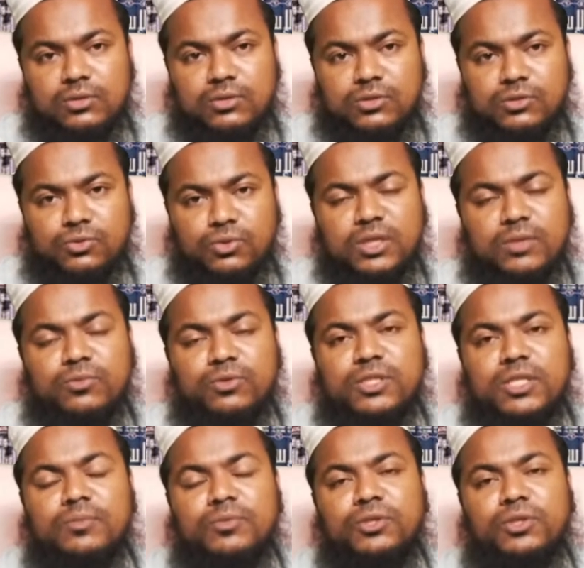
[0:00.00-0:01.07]
সহি
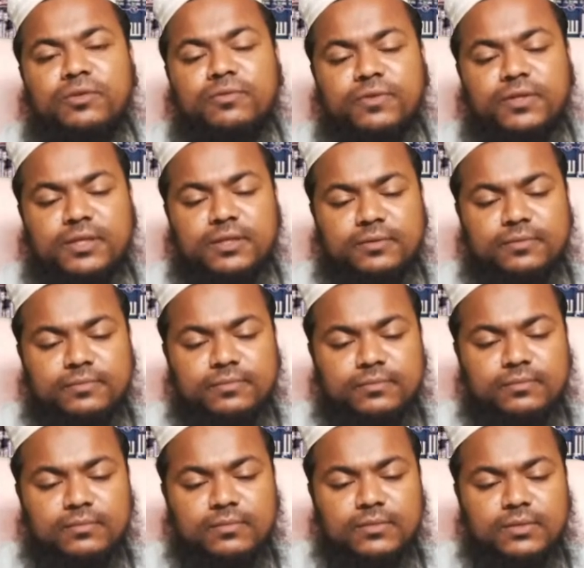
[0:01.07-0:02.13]
মুসলিম শরীফের
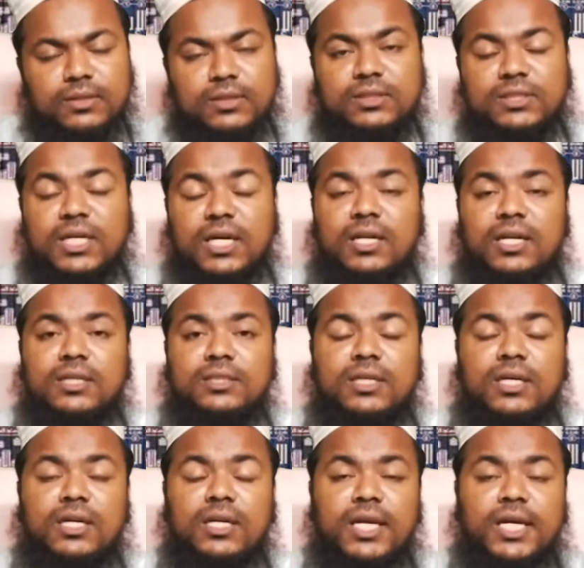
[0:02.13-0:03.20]
চার
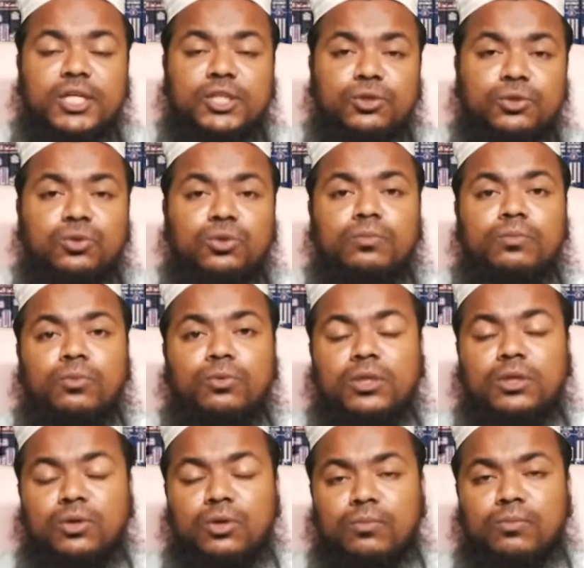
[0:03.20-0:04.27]
হাজার একশত
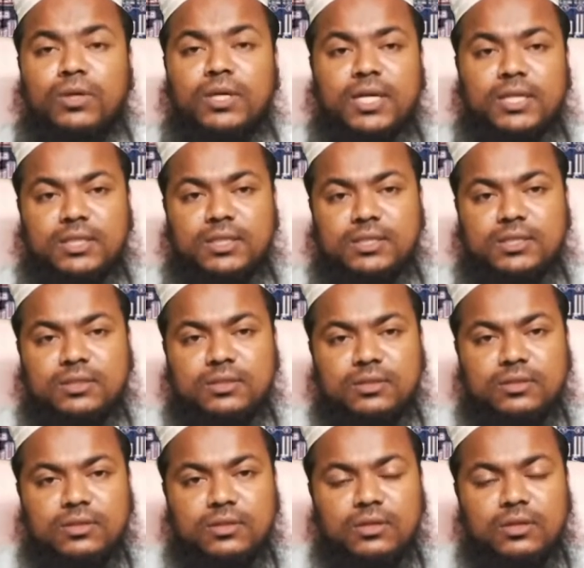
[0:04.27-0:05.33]
পনেরো নম্বর হাদিস
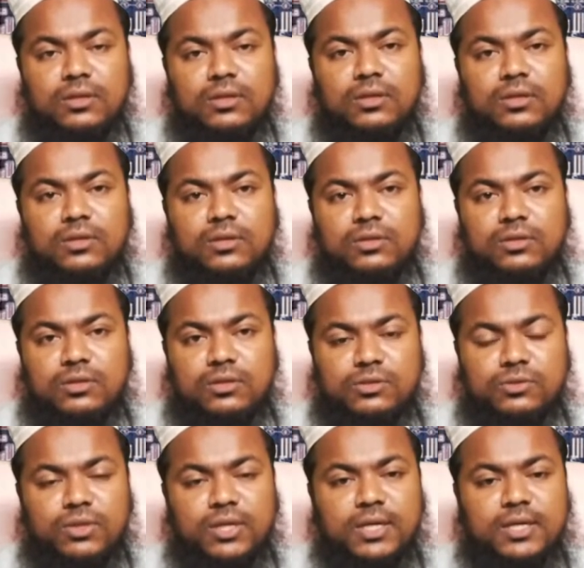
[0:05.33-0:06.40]

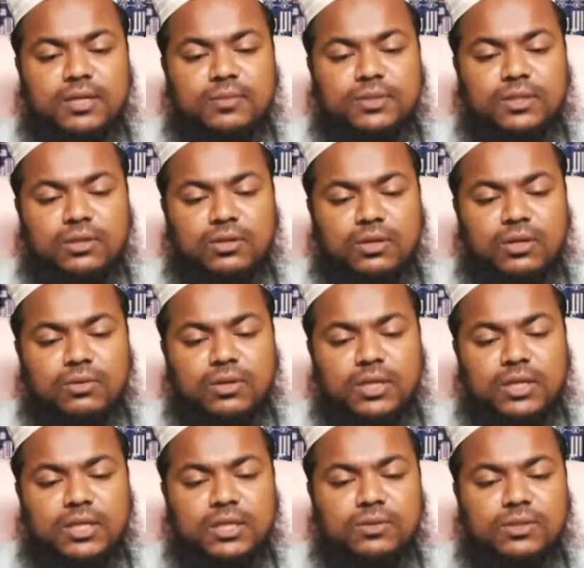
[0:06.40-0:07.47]
রসুল আকরাম সাল
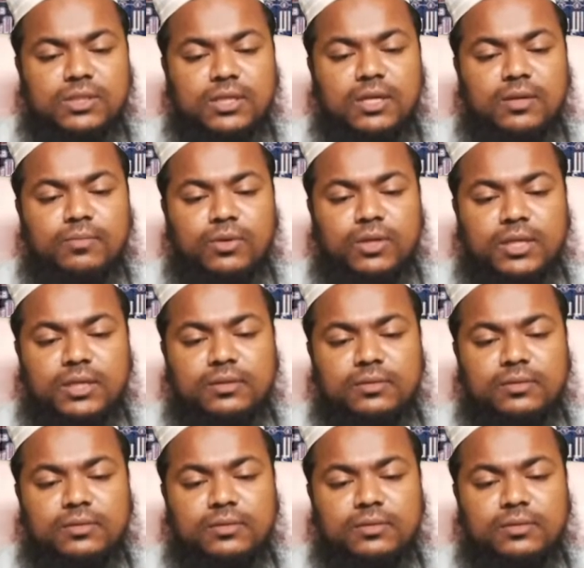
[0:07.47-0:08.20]
আলহি আসাল্লাম বলেন